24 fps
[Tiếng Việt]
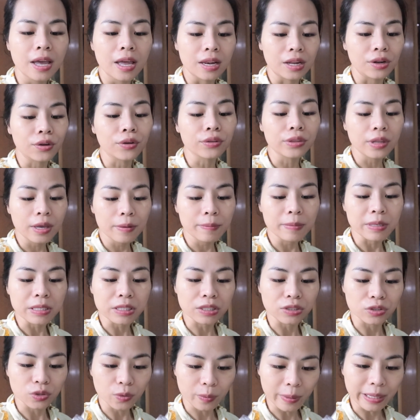Lần đầu tiên mình
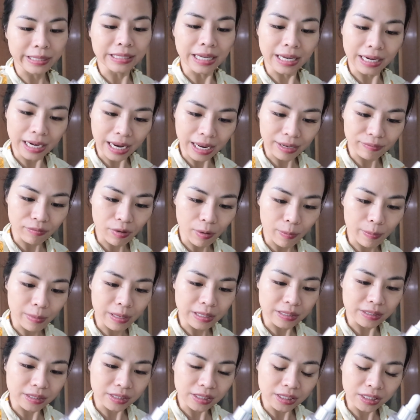sử dụng cái chai này và
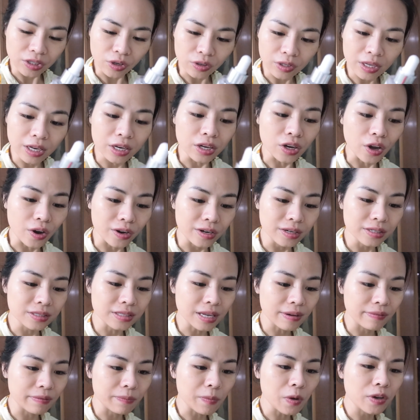mình chỉ có thể nói được
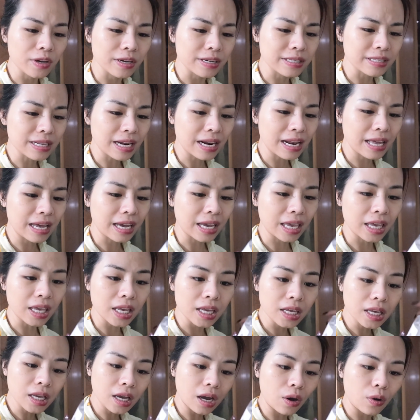rằng với mọi người rằng là cái
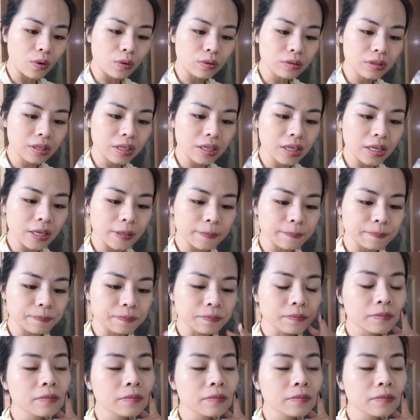kết cấu thì